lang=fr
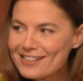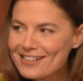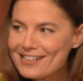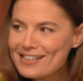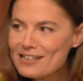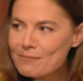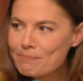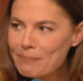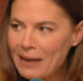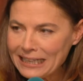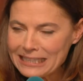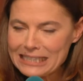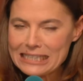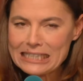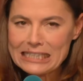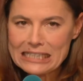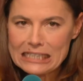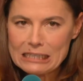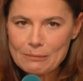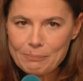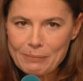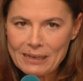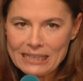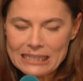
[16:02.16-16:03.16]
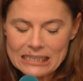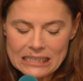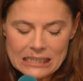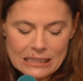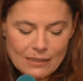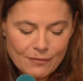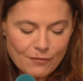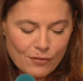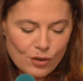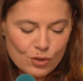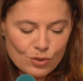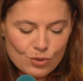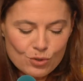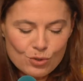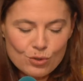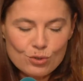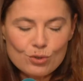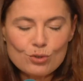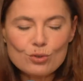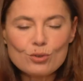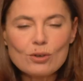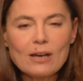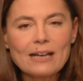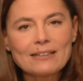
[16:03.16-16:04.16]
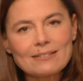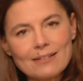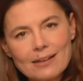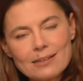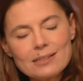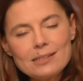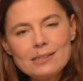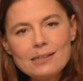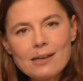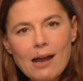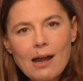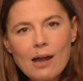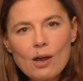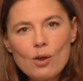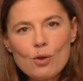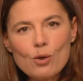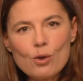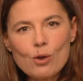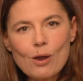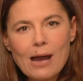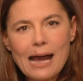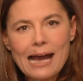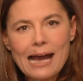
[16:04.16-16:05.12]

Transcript: et participative d'un IA